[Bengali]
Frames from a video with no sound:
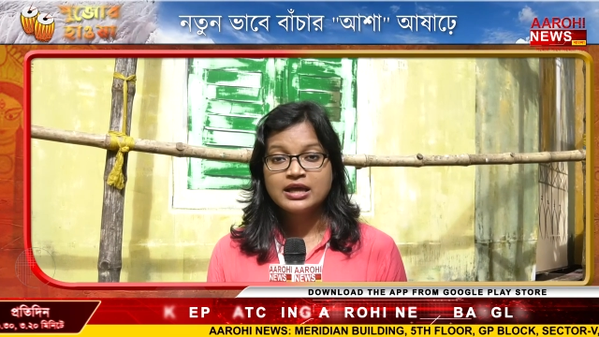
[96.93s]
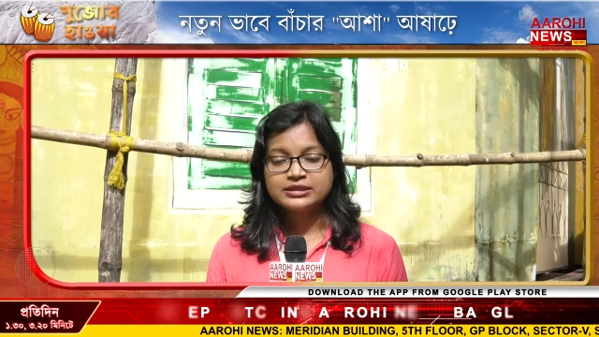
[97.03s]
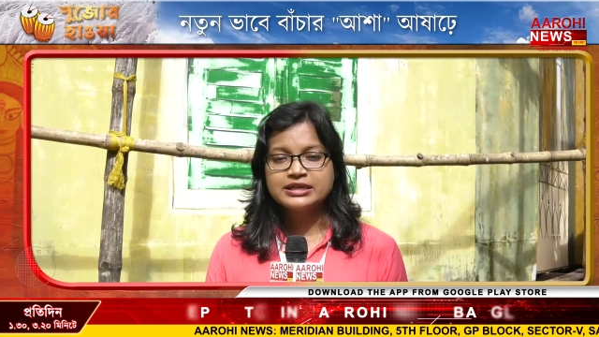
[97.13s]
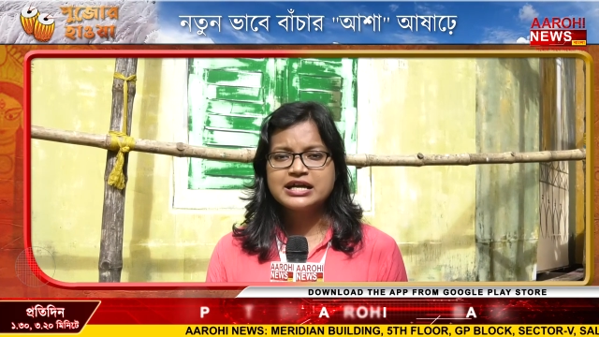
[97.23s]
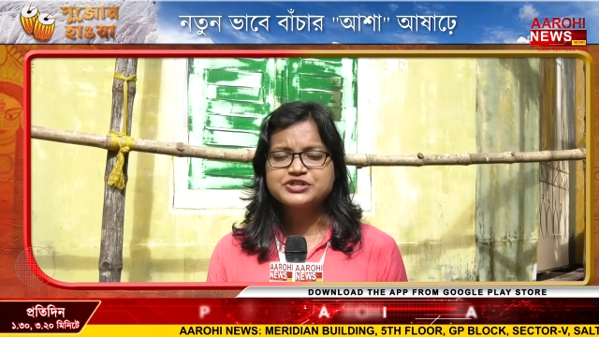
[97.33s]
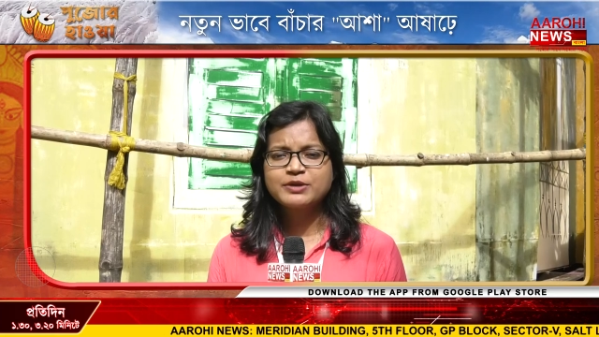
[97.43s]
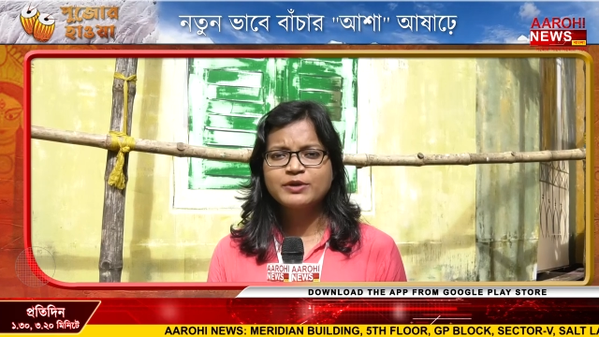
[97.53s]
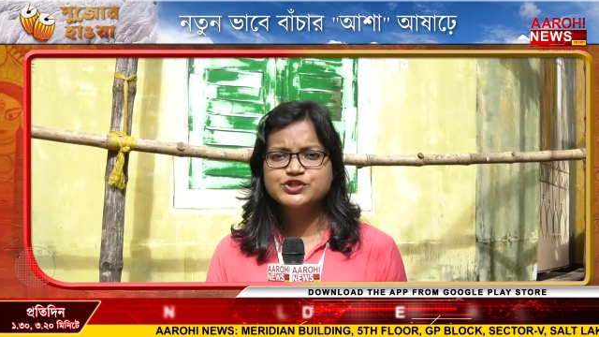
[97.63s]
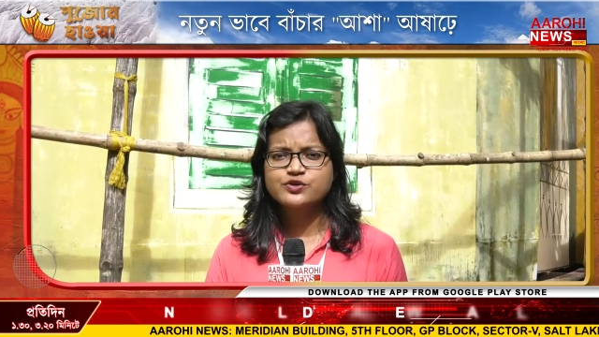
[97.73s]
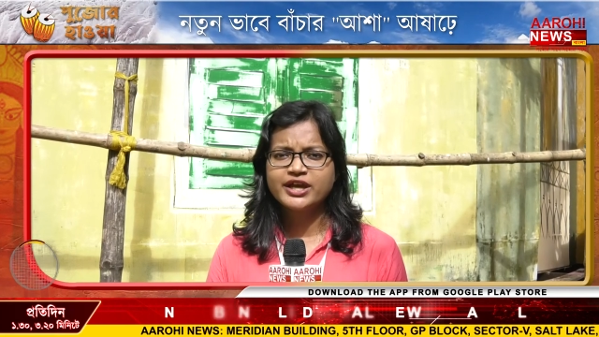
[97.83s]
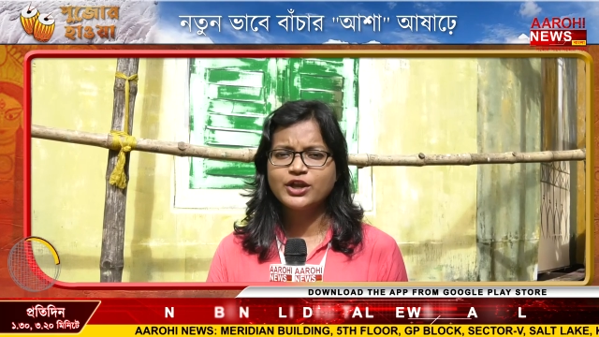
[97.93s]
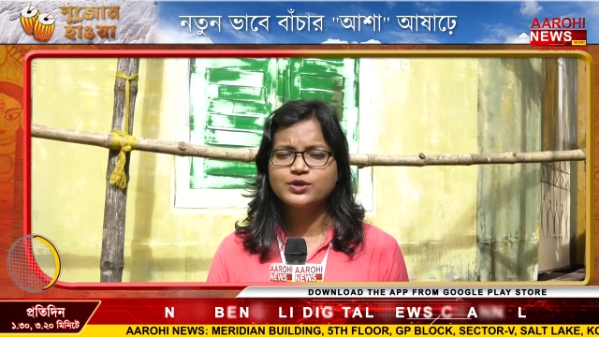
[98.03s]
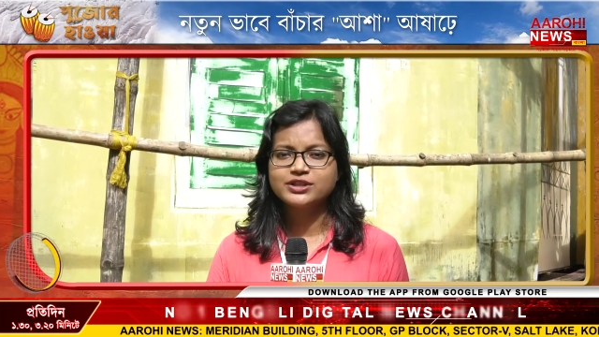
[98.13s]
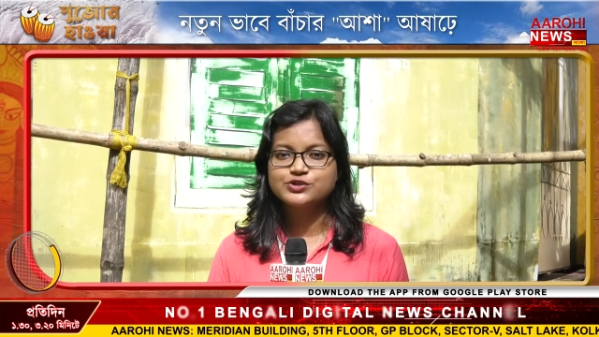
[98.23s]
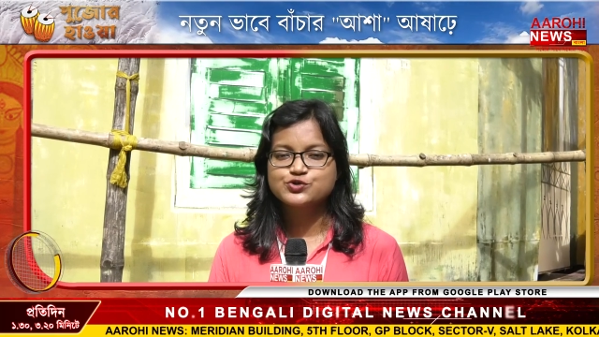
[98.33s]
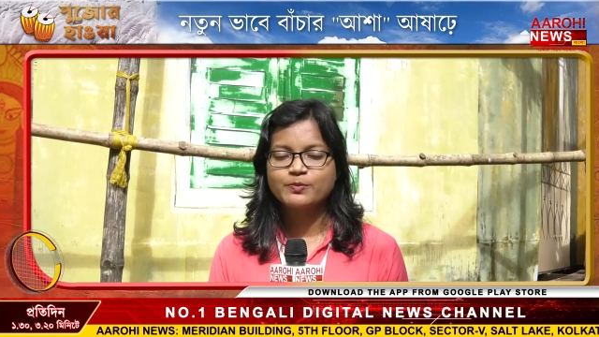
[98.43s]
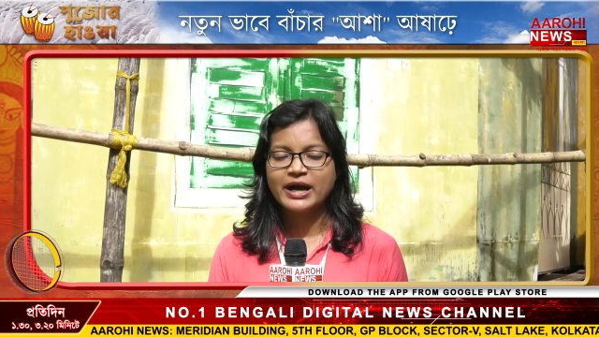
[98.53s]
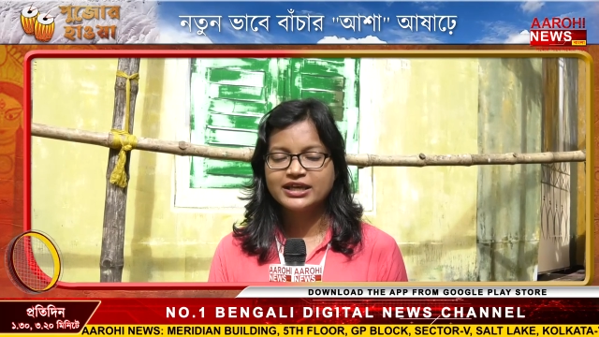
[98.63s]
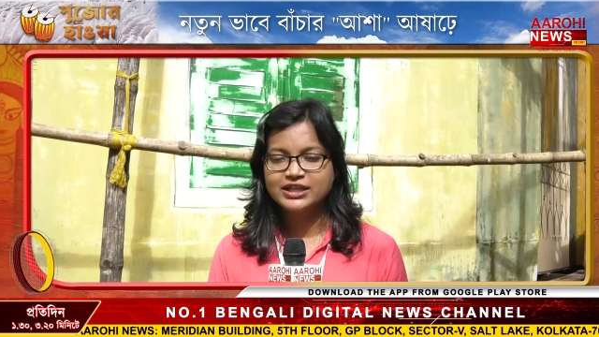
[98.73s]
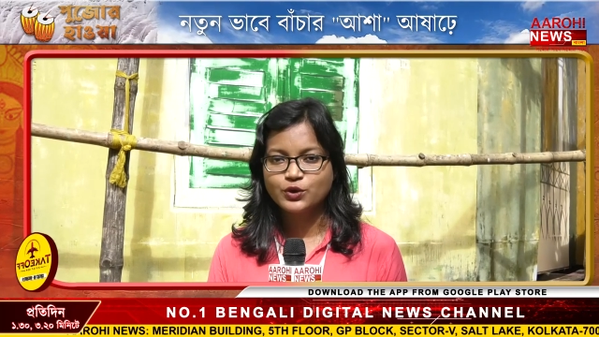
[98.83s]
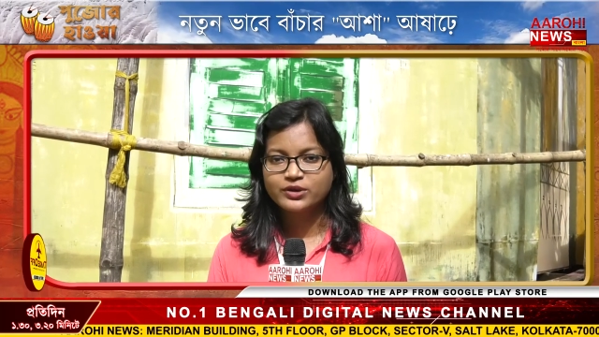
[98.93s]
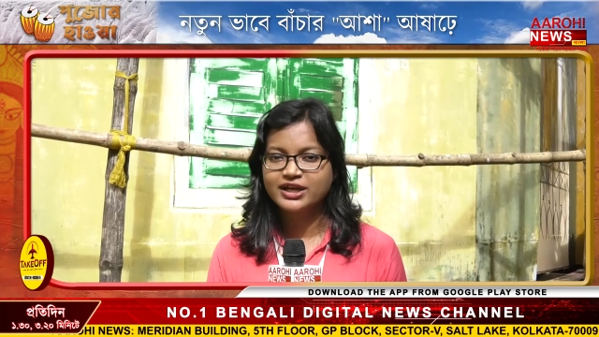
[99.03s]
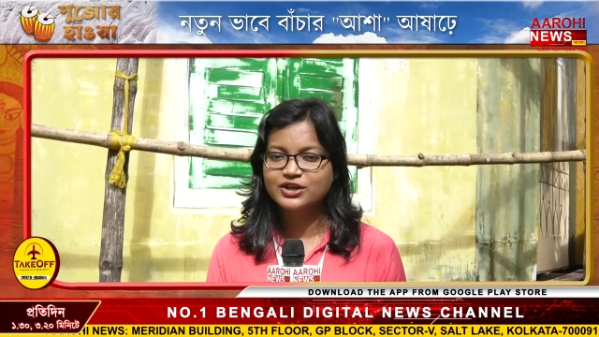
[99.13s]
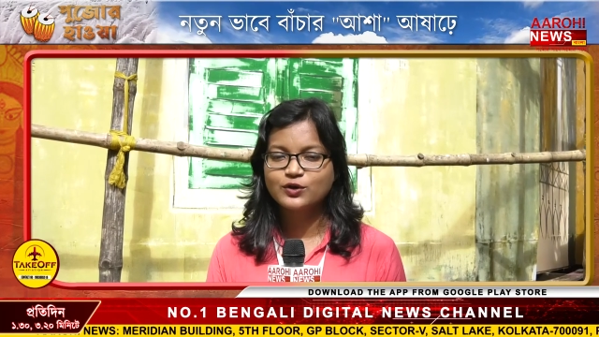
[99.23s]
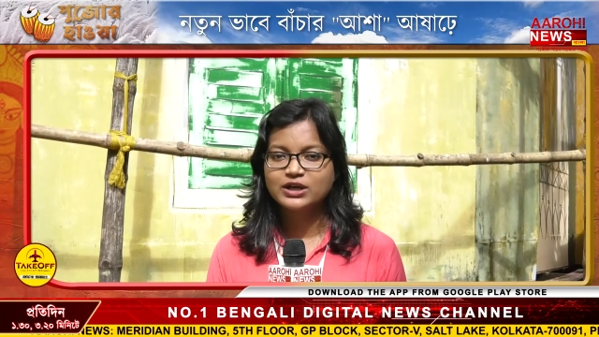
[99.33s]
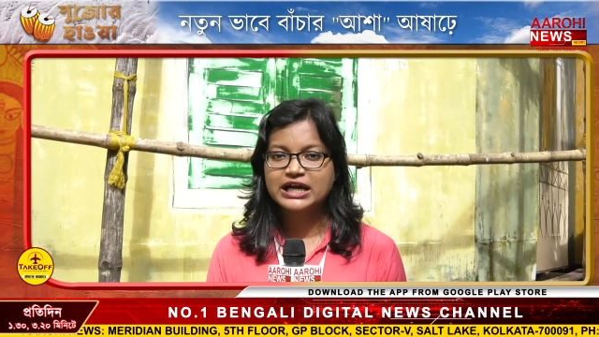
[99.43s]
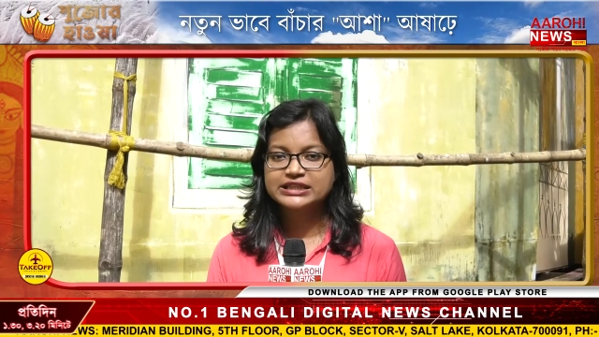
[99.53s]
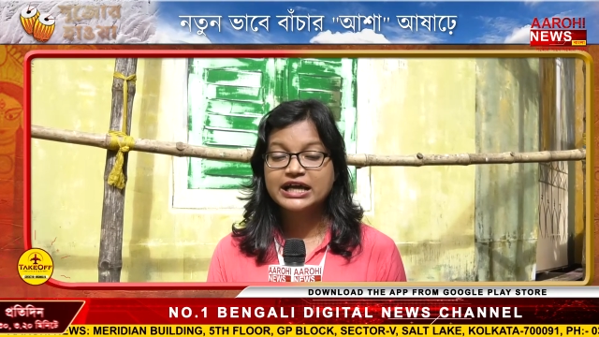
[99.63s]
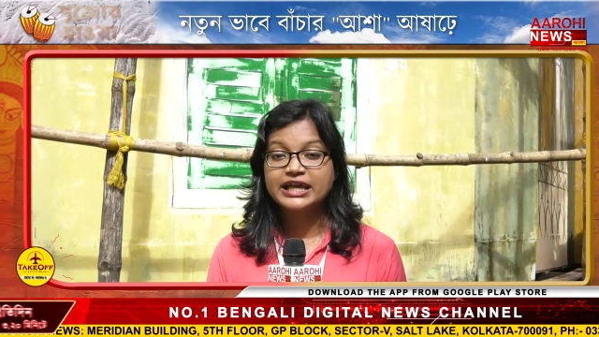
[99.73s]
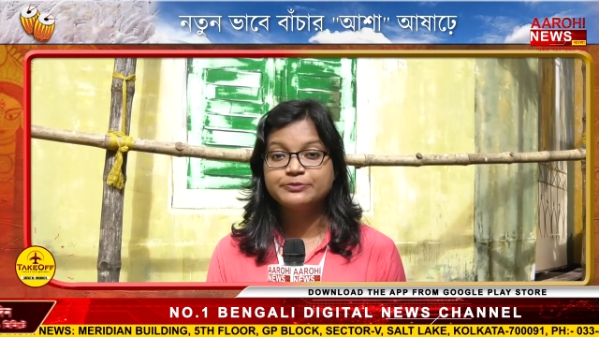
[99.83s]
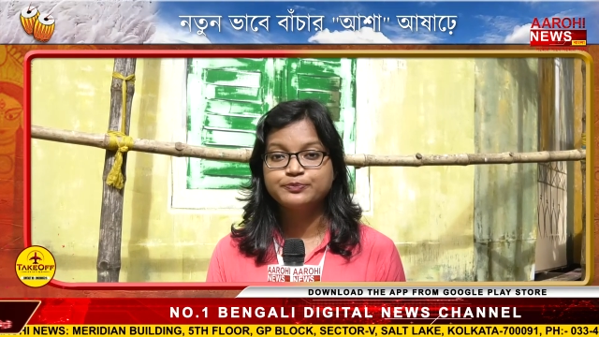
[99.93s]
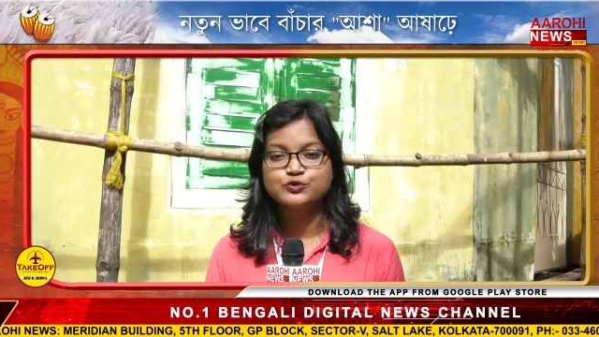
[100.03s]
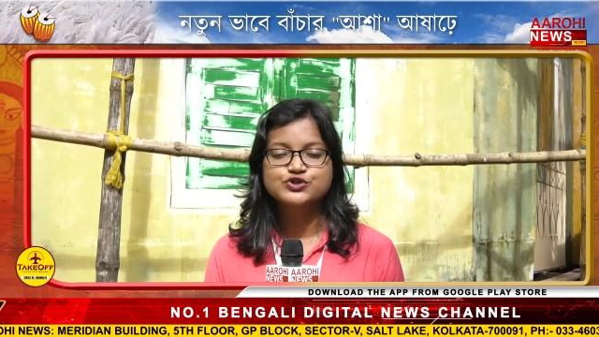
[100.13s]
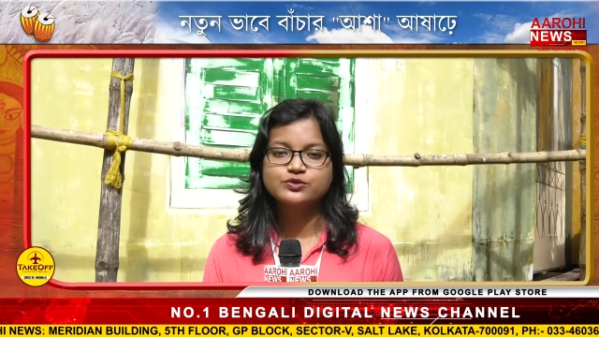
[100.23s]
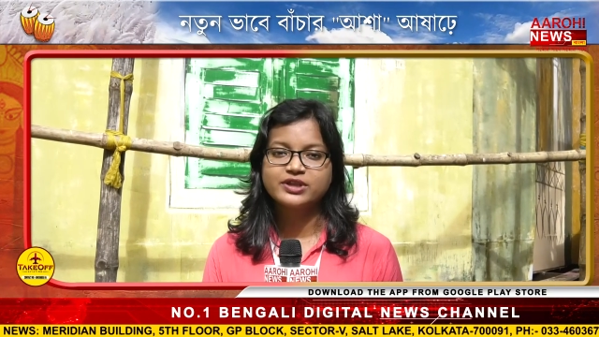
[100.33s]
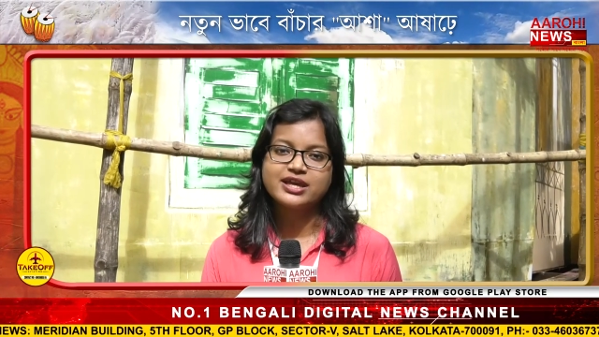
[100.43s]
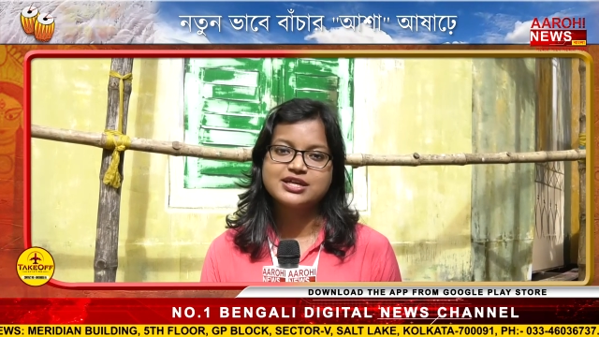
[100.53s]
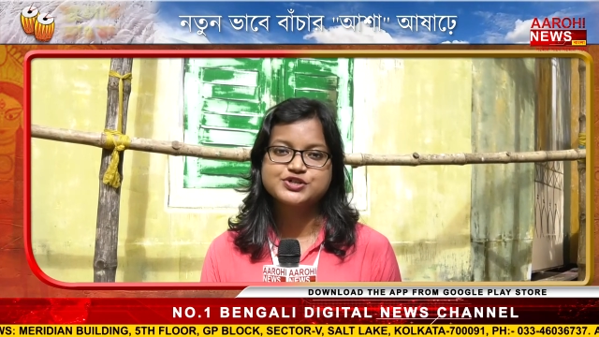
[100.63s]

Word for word: তিরাশি বছরের ঐতিহ্যবাহী দক্ষিণ কলকাতার এই পুজোতে